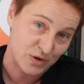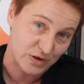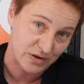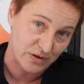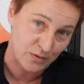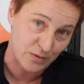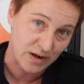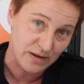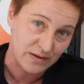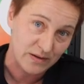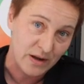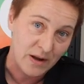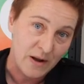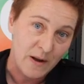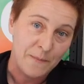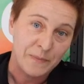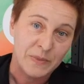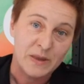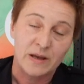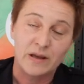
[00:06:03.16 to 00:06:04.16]
przykład
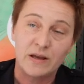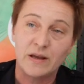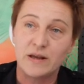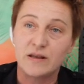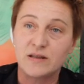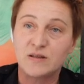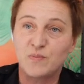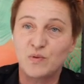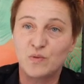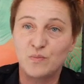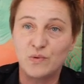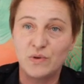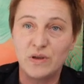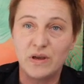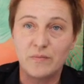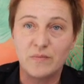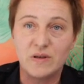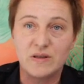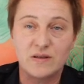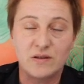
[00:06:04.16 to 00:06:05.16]
e,
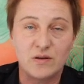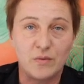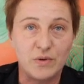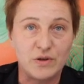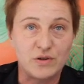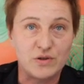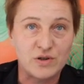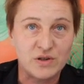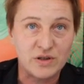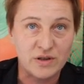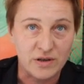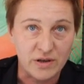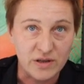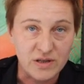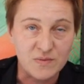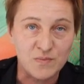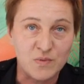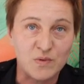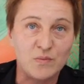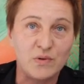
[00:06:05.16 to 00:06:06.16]
spróbujemy zrobić
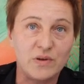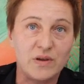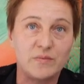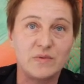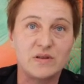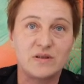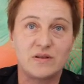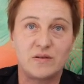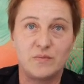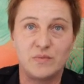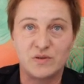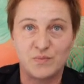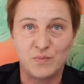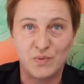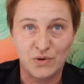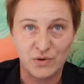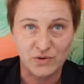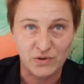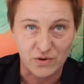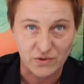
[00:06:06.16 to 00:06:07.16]
szkic, spróbujemy zrobić
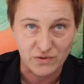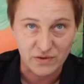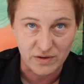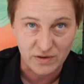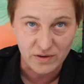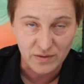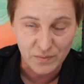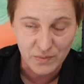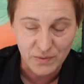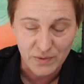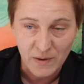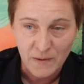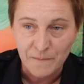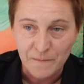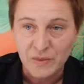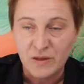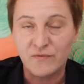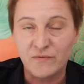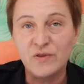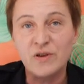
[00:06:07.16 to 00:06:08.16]
prototyp,
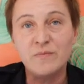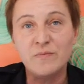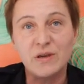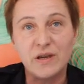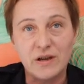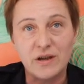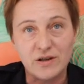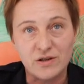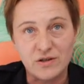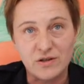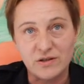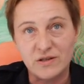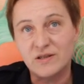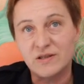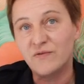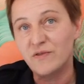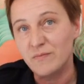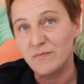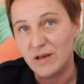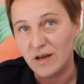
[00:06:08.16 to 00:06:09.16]
wymierzyć,
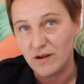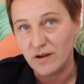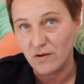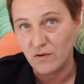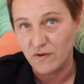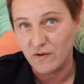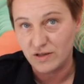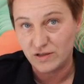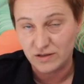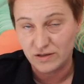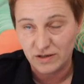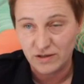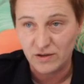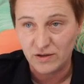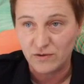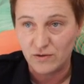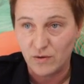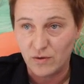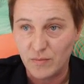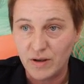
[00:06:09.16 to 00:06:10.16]
zwymiarować
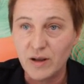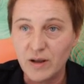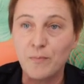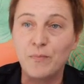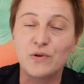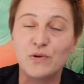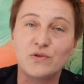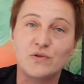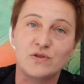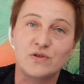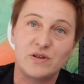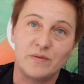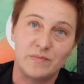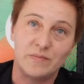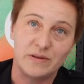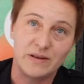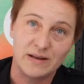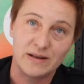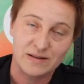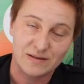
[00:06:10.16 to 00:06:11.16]
taki domek po to,
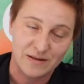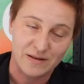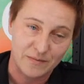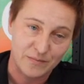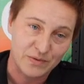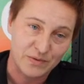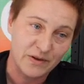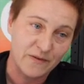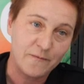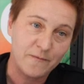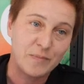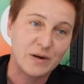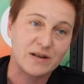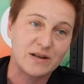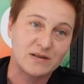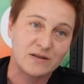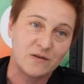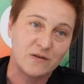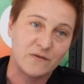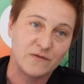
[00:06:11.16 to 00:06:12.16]
żeby następnie w
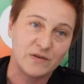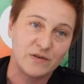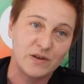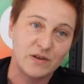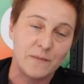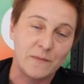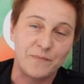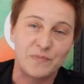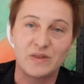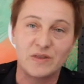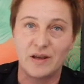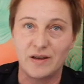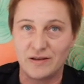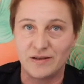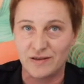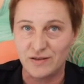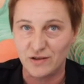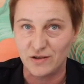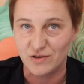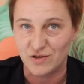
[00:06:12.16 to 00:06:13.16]
pracowni
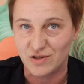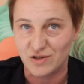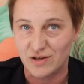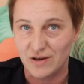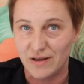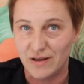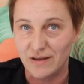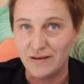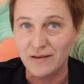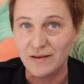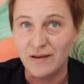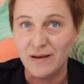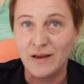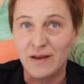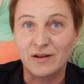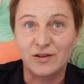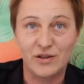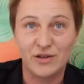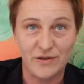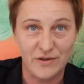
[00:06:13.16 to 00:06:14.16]
technicznej,
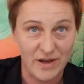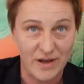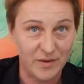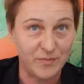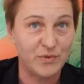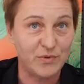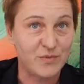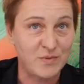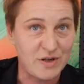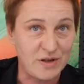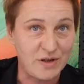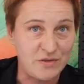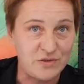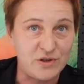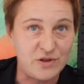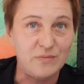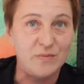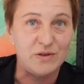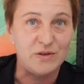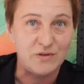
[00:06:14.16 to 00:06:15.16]
czyli jakby już
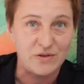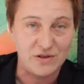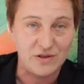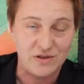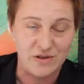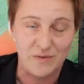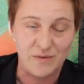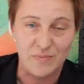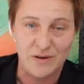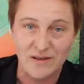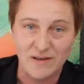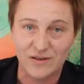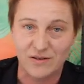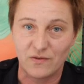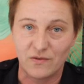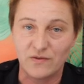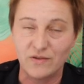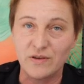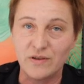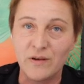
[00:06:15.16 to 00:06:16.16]
przechodzimy do trzeciej
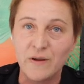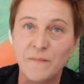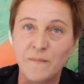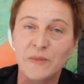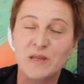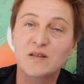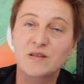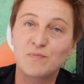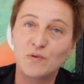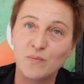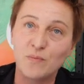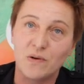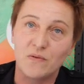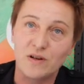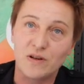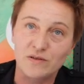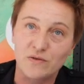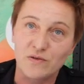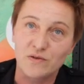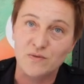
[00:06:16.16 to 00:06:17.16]
pracowni,
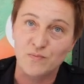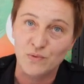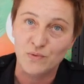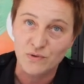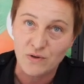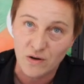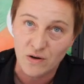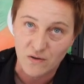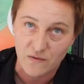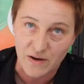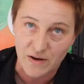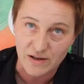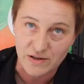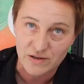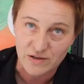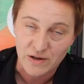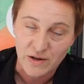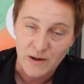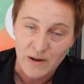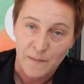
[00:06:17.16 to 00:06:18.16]
spróbować go
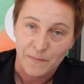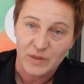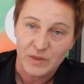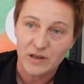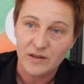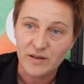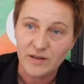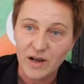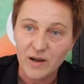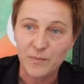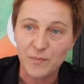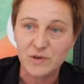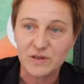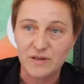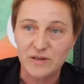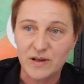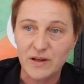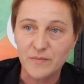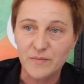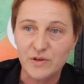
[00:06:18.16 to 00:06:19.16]
zbudować. I tak
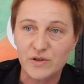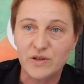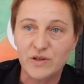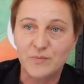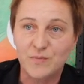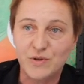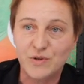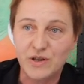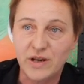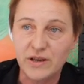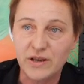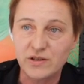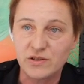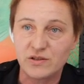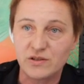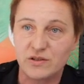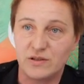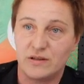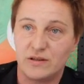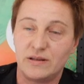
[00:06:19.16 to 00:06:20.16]
postaramy się
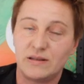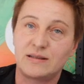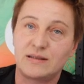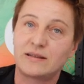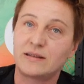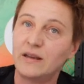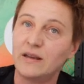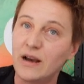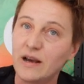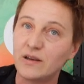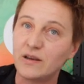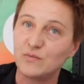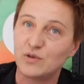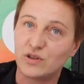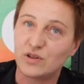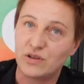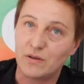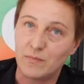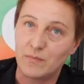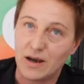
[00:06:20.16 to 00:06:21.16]
przejść z
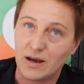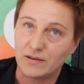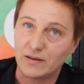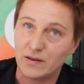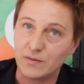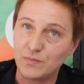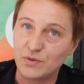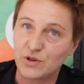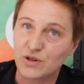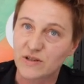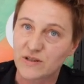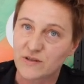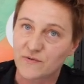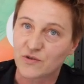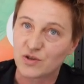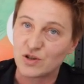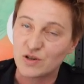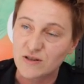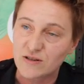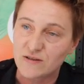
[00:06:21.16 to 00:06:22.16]
jakimś tematem przez
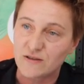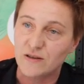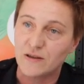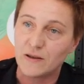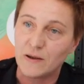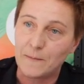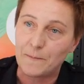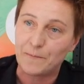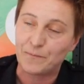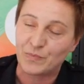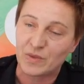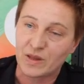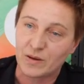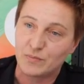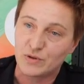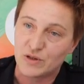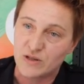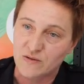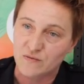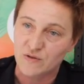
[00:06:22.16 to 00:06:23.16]
wszystkie,
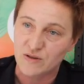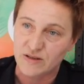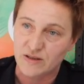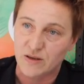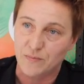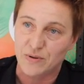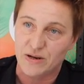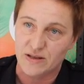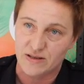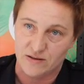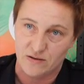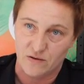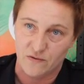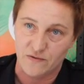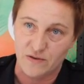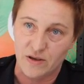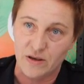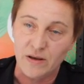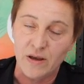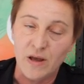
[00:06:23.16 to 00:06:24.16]
mm, przez wszystkie
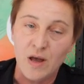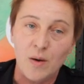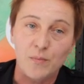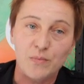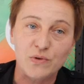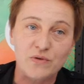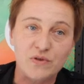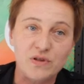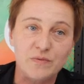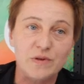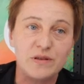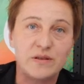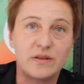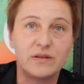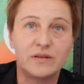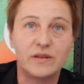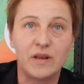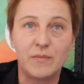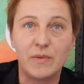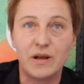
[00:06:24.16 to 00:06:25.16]
pracownie, po to, żeby
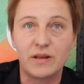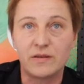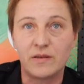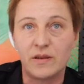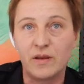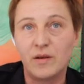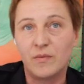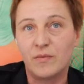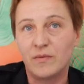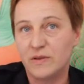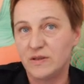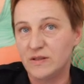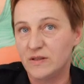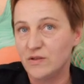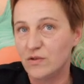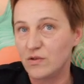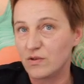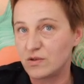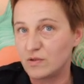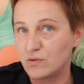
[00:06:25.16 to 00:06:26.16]
ten temat
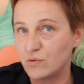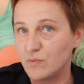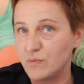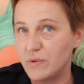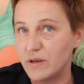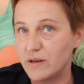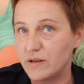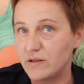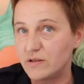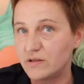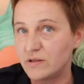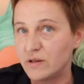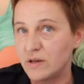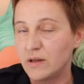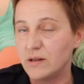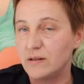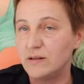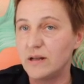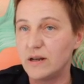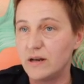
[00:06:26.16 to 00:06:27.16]
zrozumieć
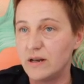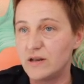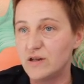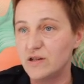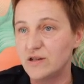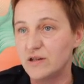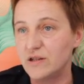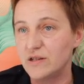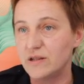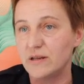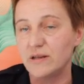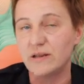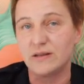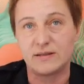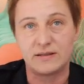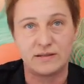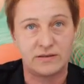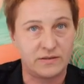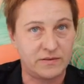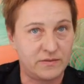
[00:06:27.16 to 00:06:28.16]
należycie,
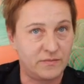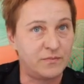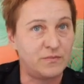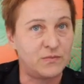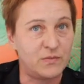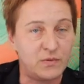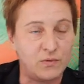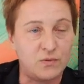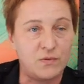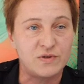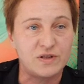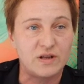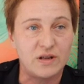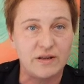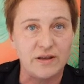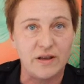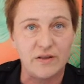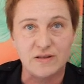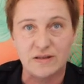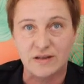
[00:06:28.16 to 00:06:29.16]

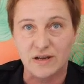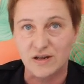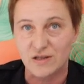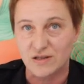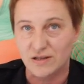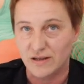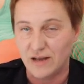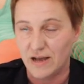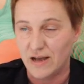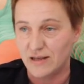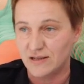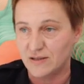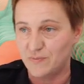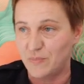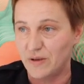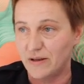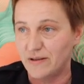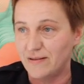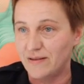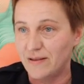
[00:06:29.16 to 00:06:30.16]
uwzględniając każdy
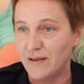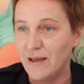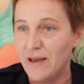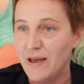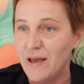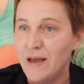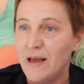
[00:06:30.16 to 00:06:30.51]
aspekt.